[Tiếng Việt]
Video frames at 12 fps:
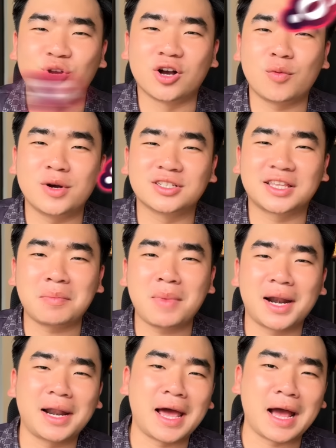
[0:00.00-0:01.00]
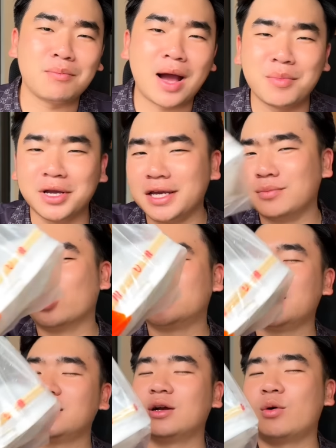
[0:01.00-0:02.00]
người có bao giờ thắc mắc là 30.000
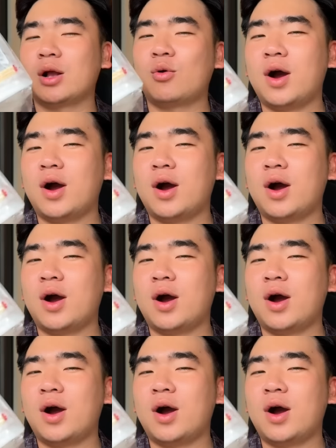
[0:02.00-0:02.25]
bột chiên ở ngoài